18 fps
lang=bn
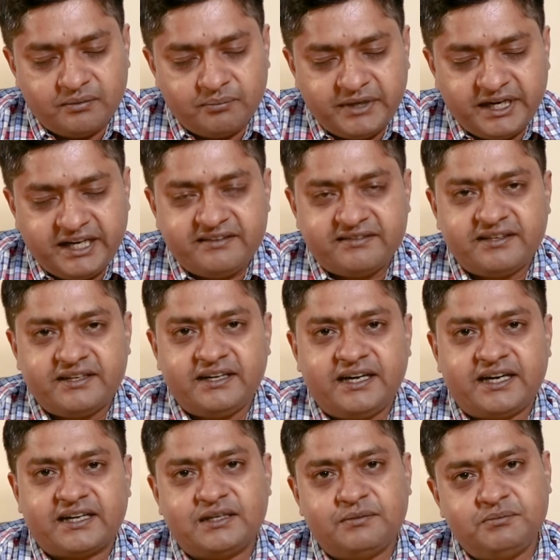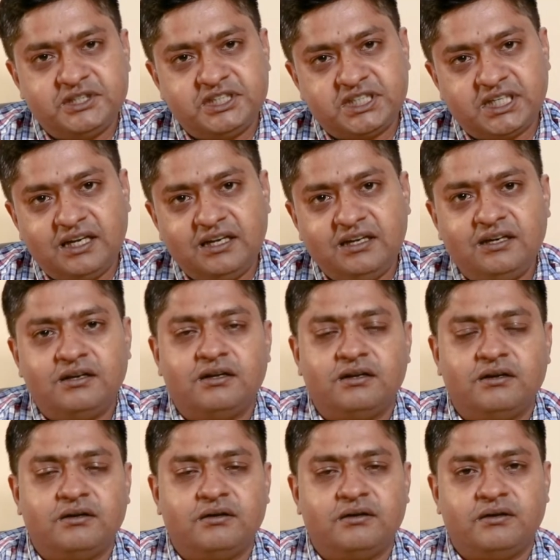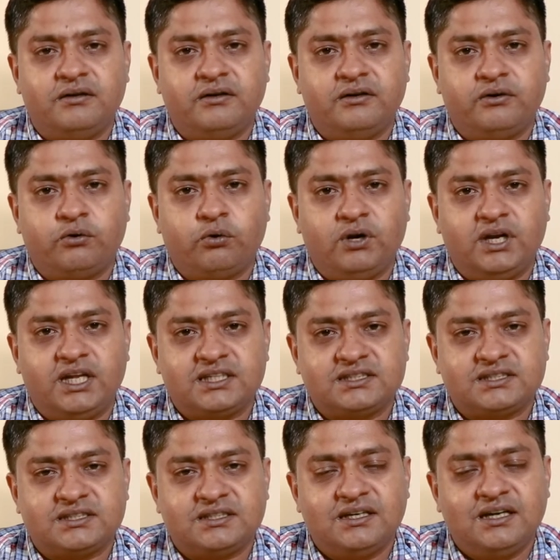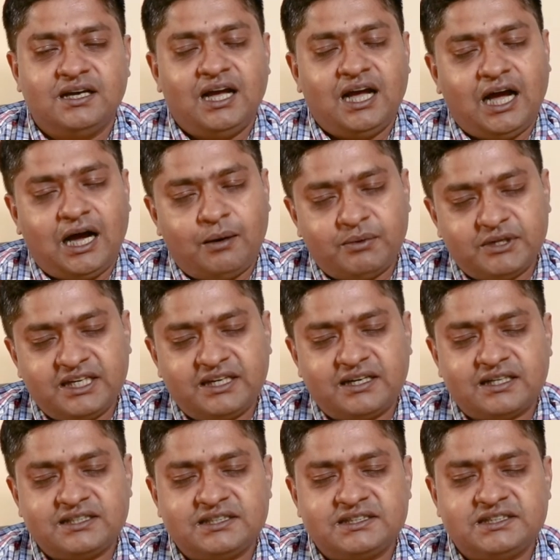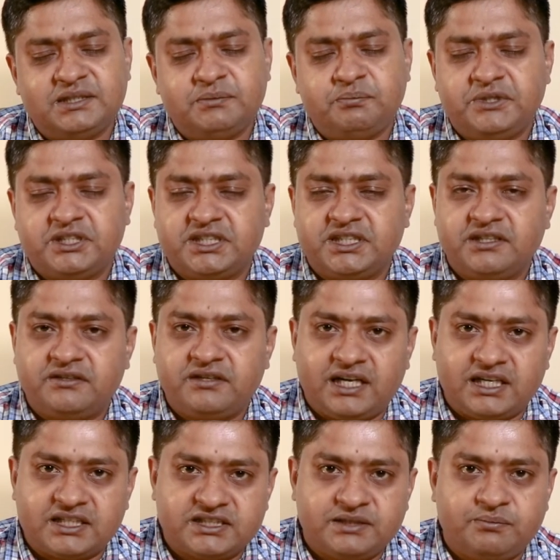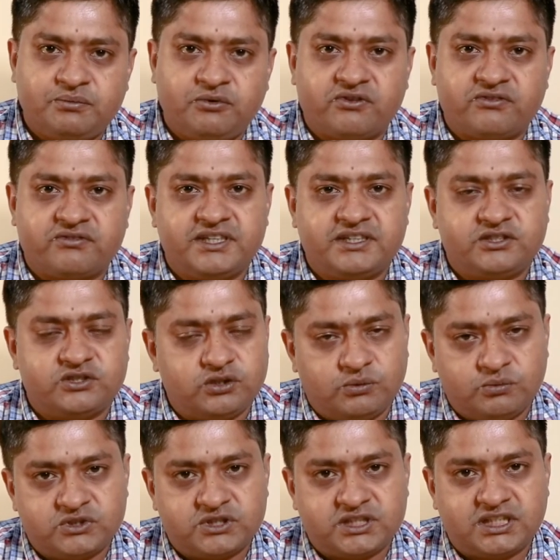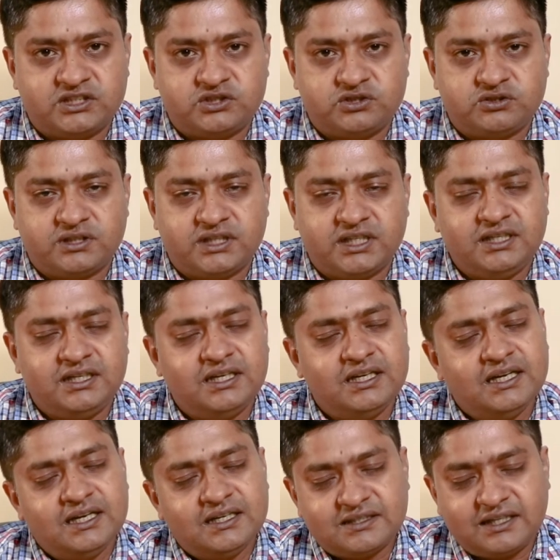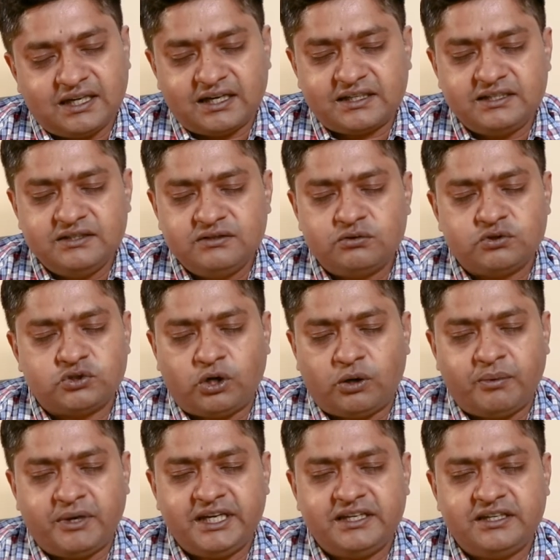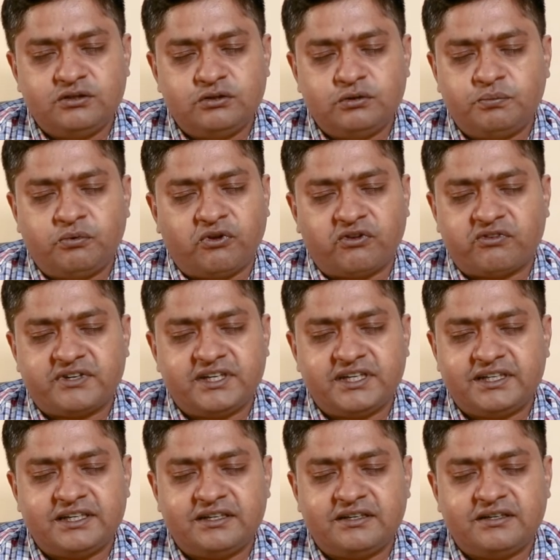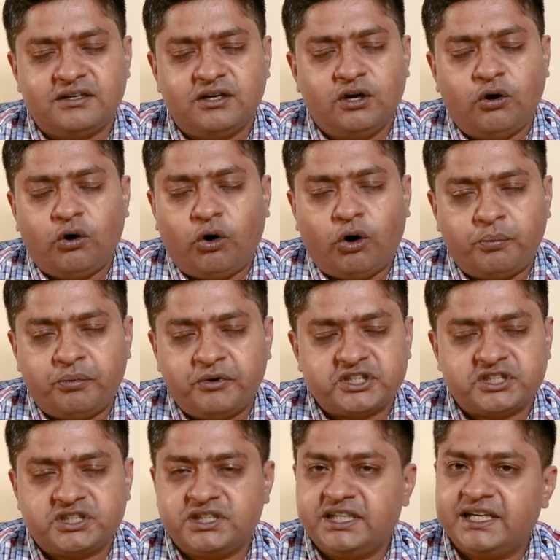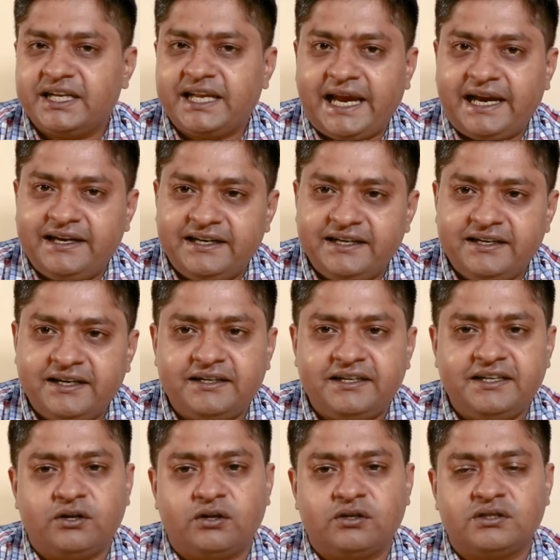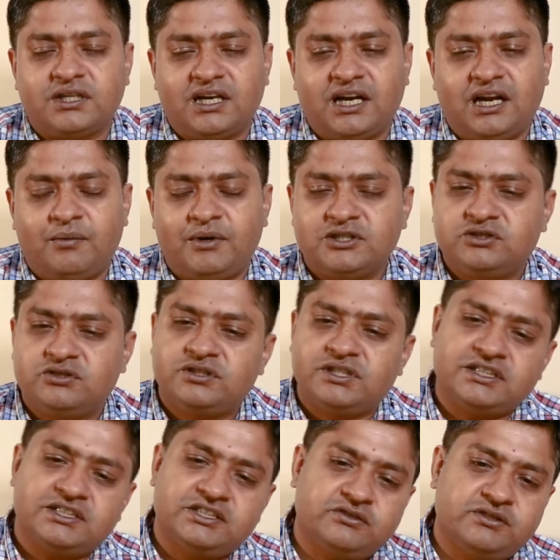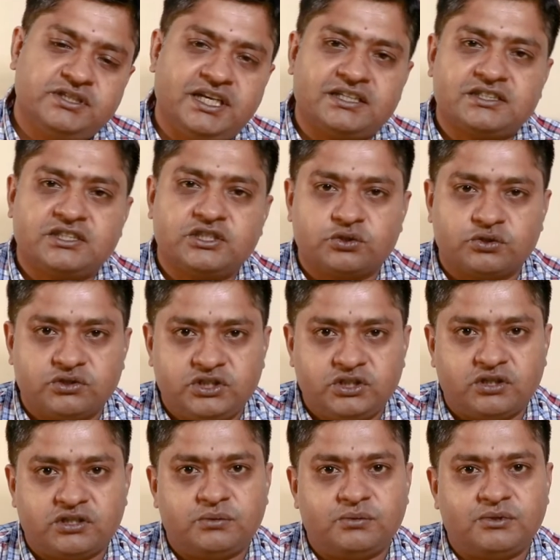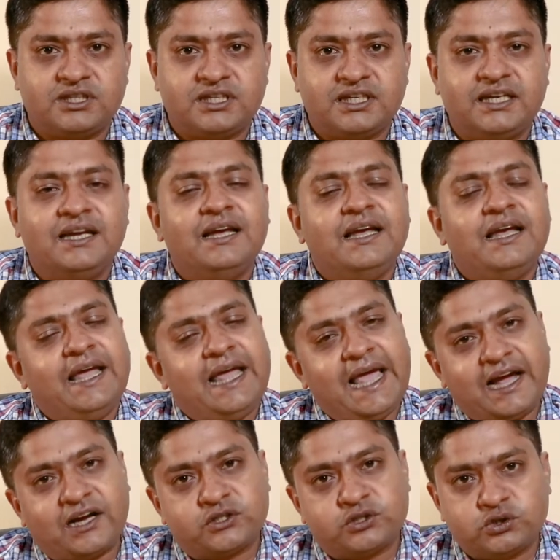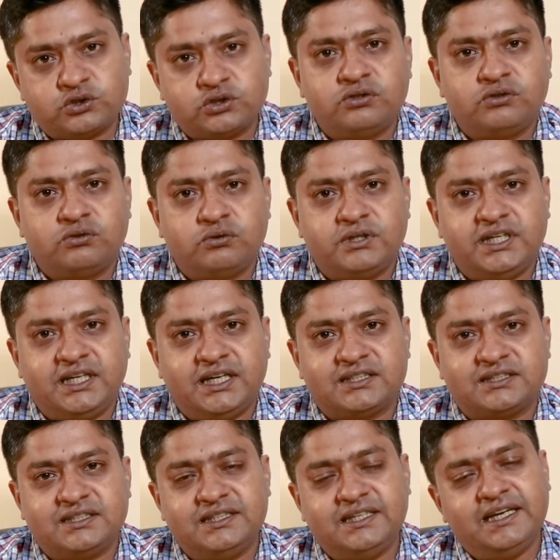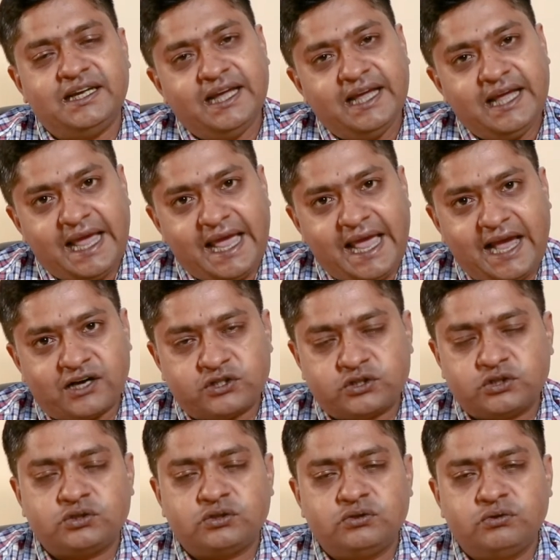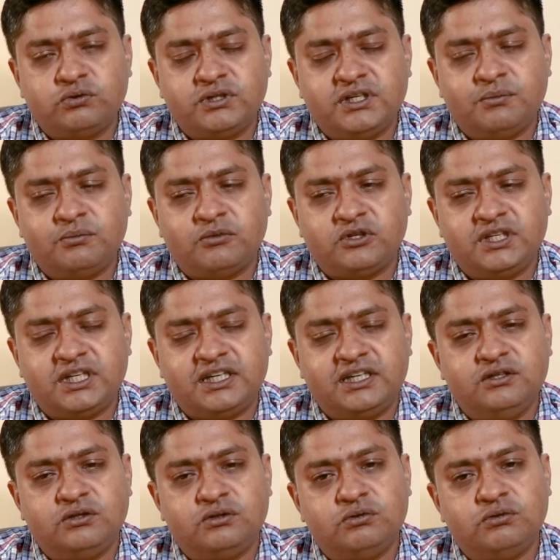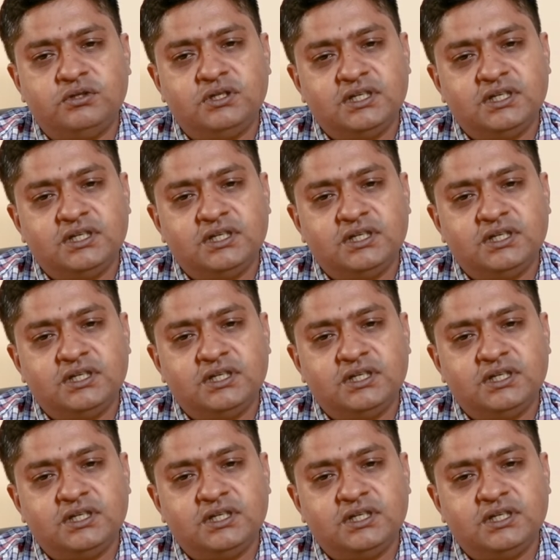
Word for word: মেডিসিনের একটা বিশাল রোল আছে আমাদের কাছে যে পেশেন্টরা আসে প্রস্টেট সমস্যার জন্যে তারা কিন্তু সবাই কিন্তু প্রস্টেটের অপারেশনের ক্যান্ডিডেটই নন তারা আমার কাছে যদি আজকে সত্যি কথা বলতে একশো জন রুগী আসে একশো জন রুগীর মধ্যে কিন্তু